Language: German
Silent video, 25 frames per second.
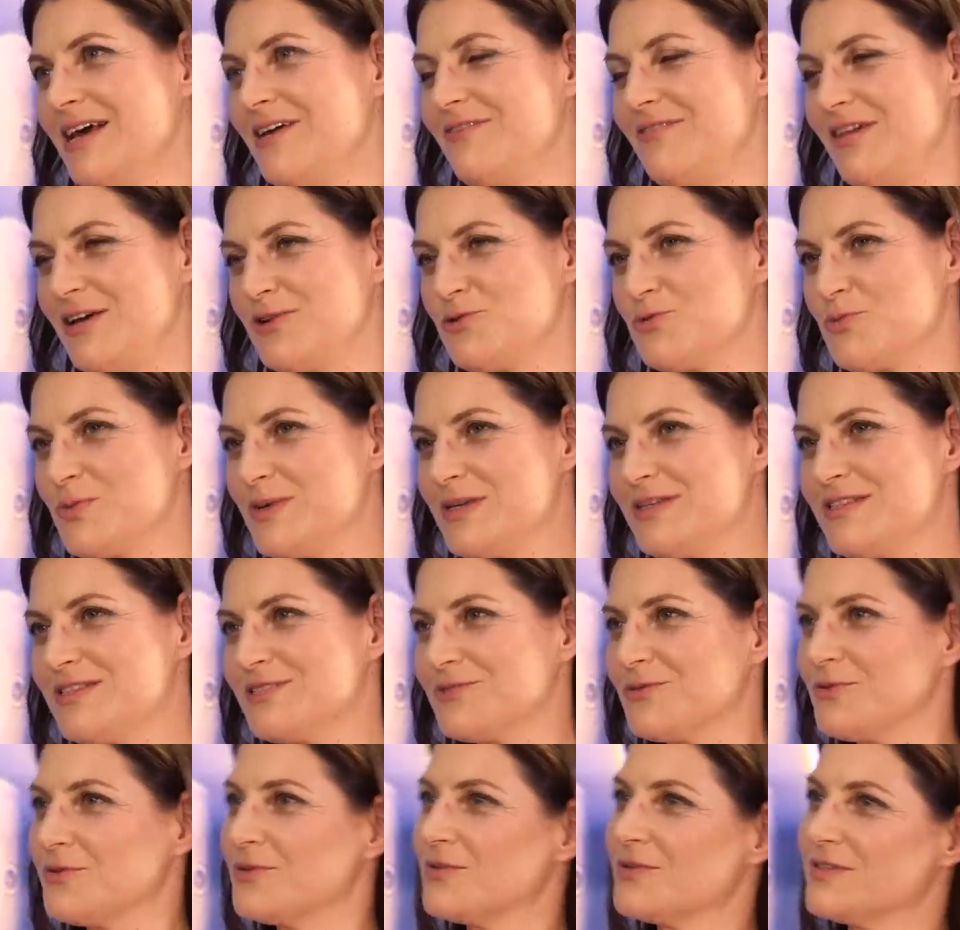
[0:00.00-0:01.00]
wer du
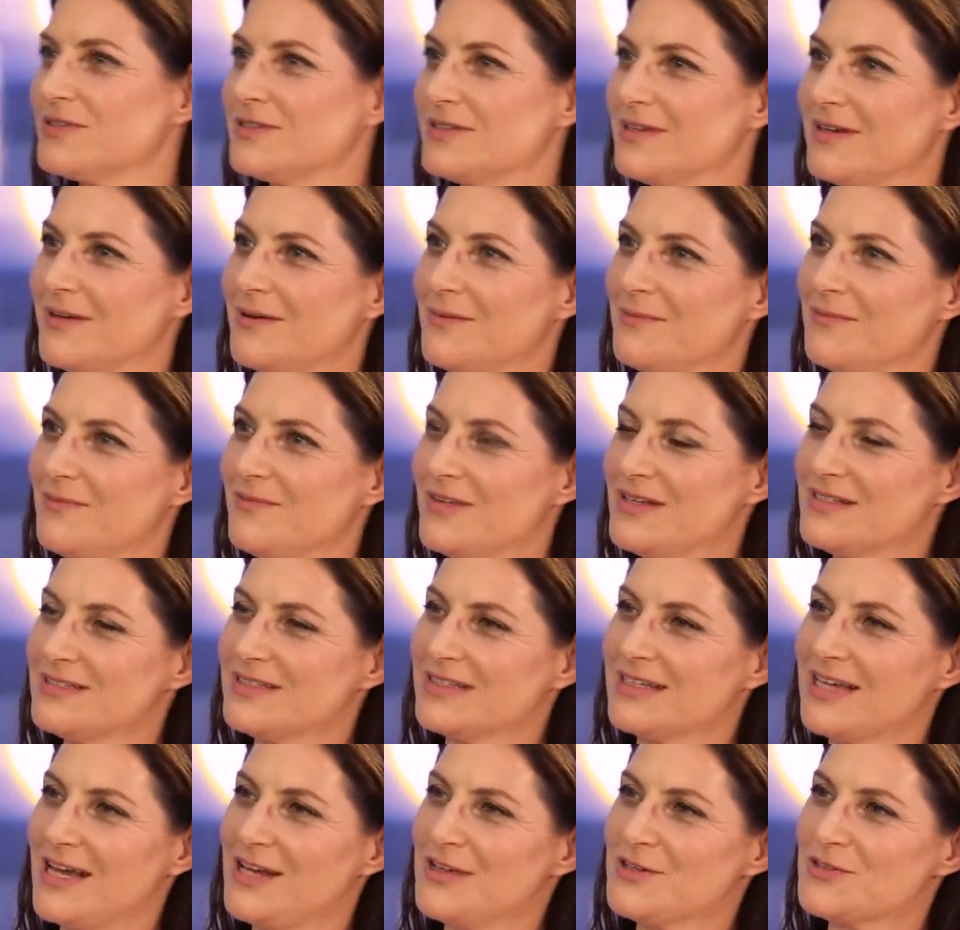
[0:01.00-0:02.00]
bist und ähm, was
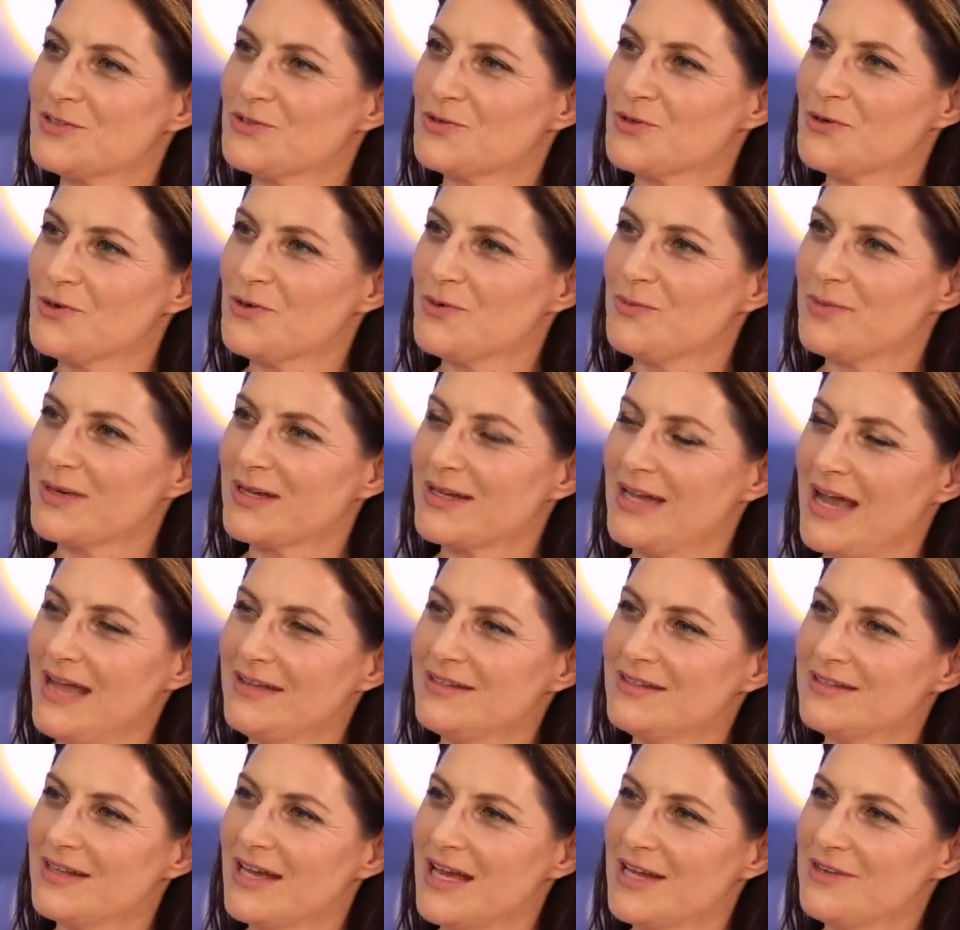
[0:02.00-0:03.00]
dich alles so
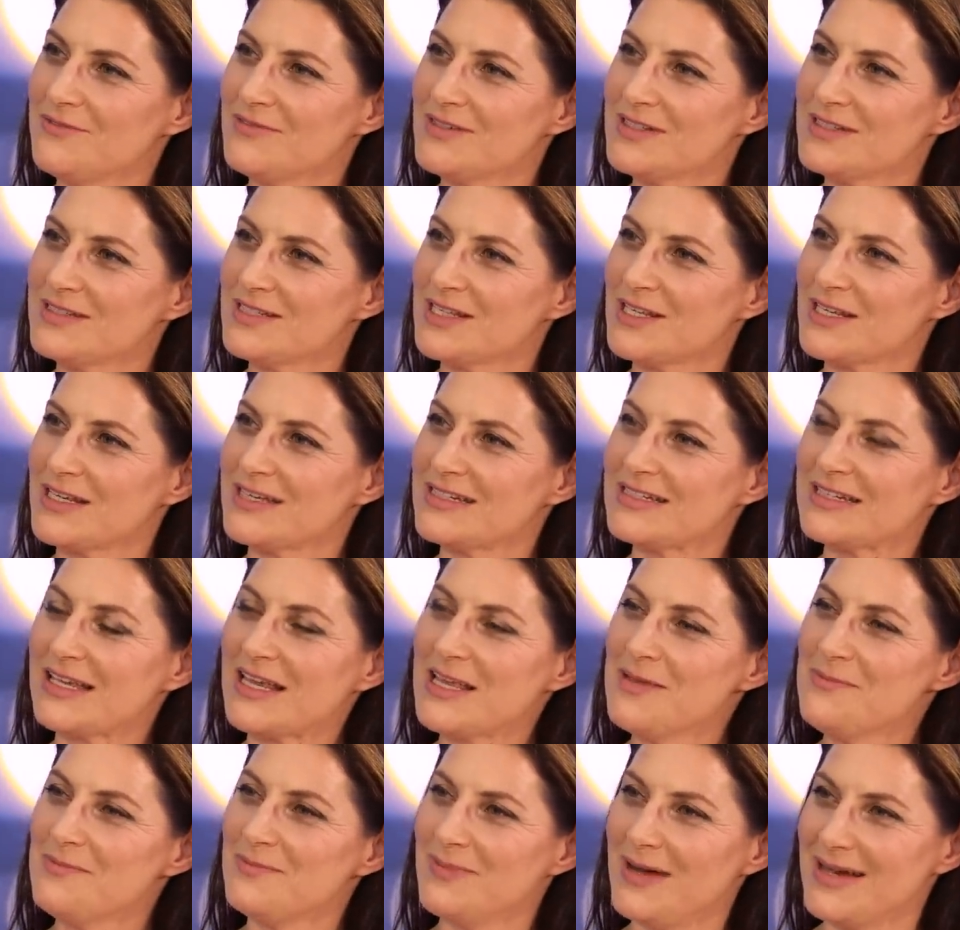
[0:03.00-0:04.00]
begleitet hat, was dich
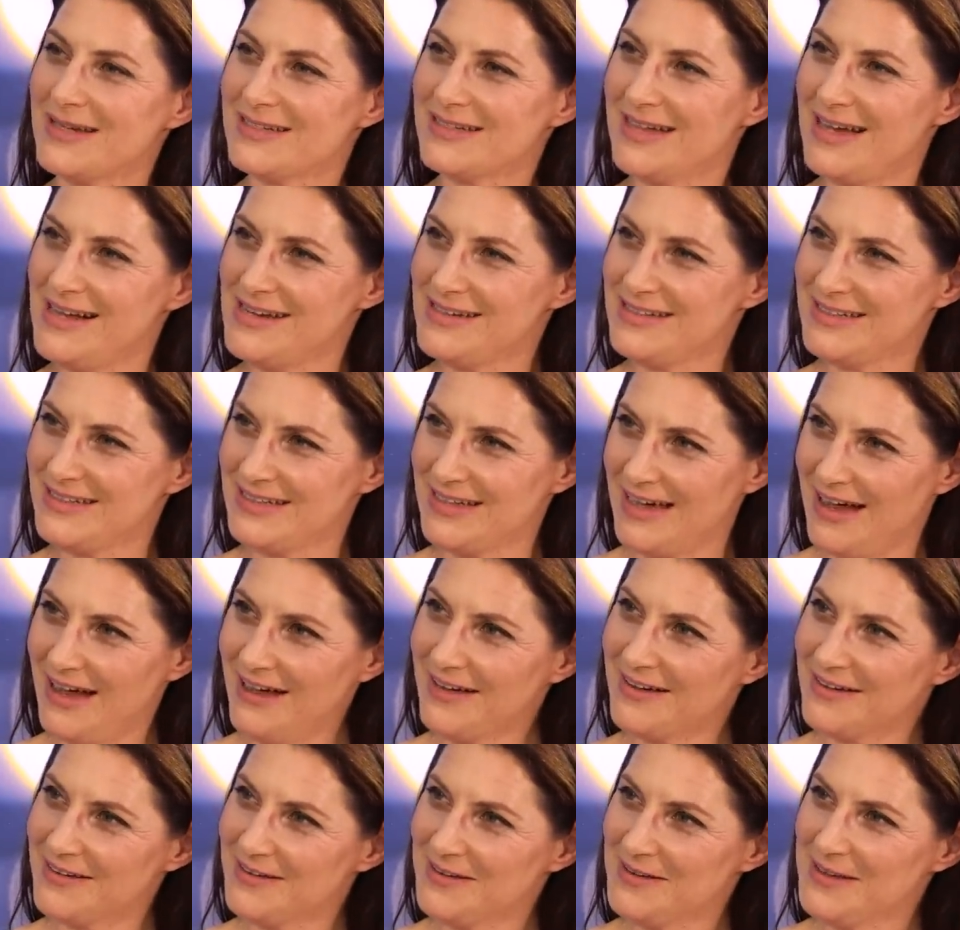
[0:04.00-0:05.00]
getrieben hat all die
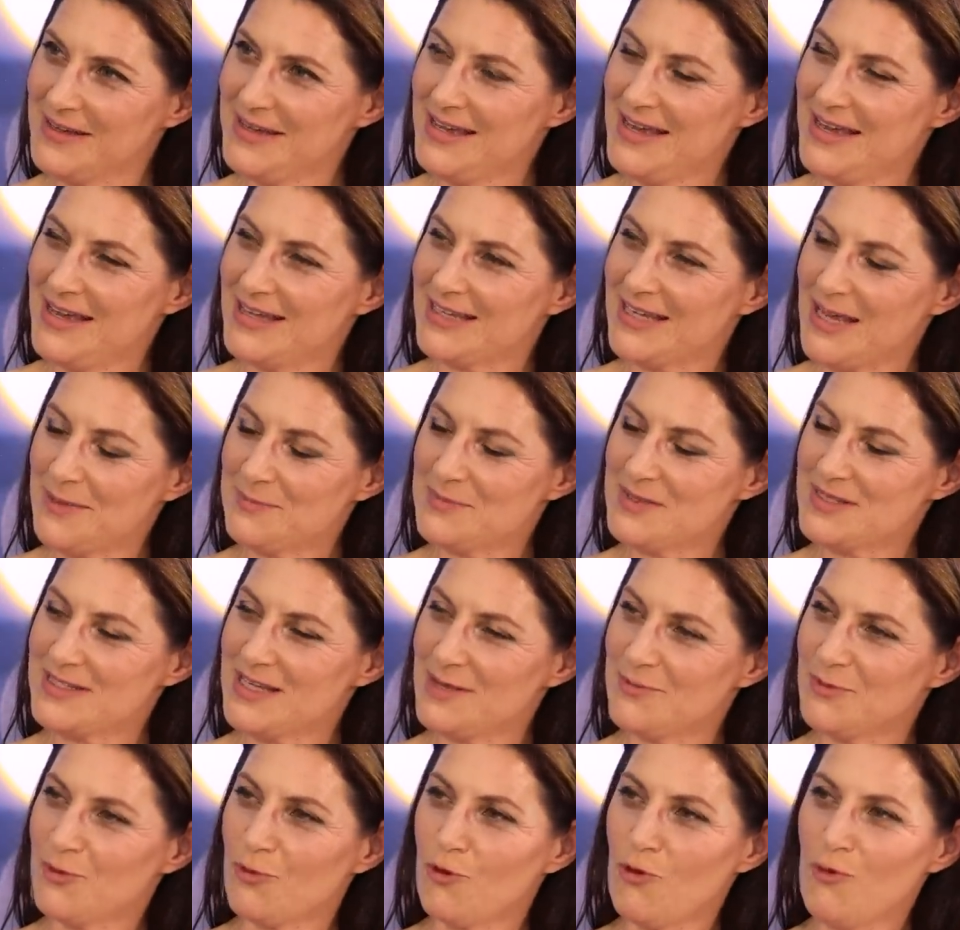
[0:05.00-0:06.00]
Jahre. Ich habe das
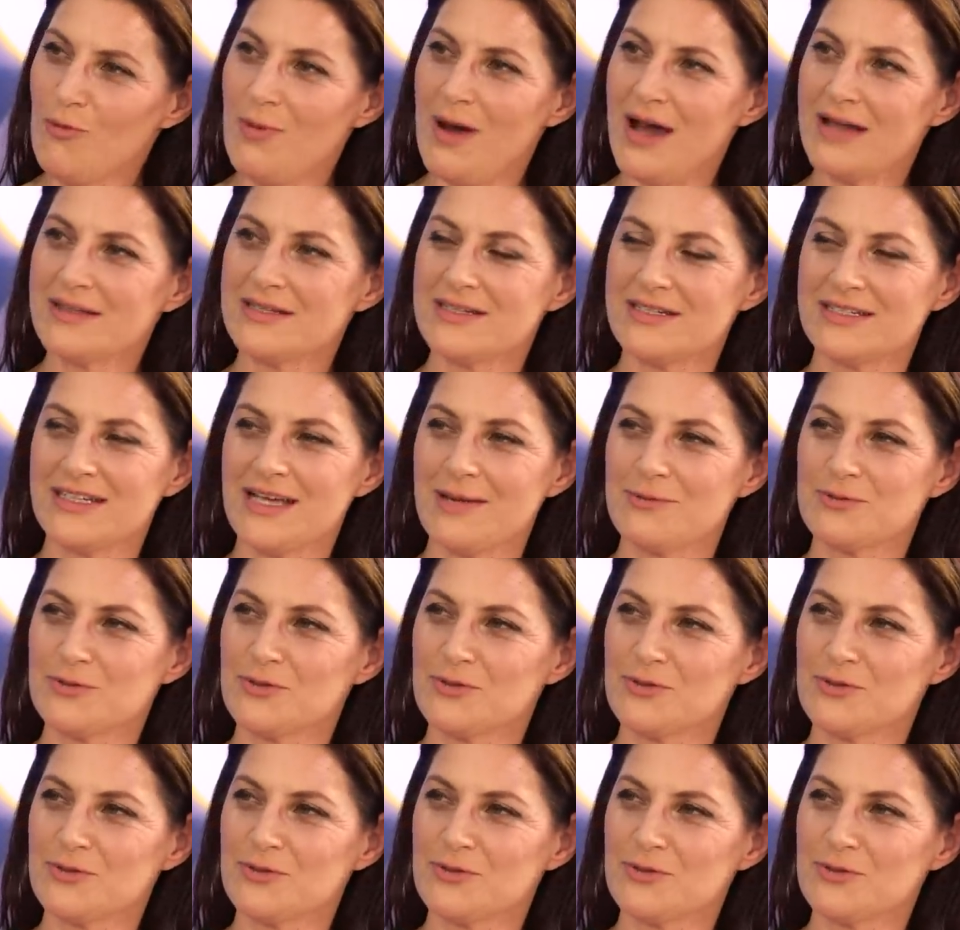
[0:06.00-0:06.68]
ja beobachtet, ich habe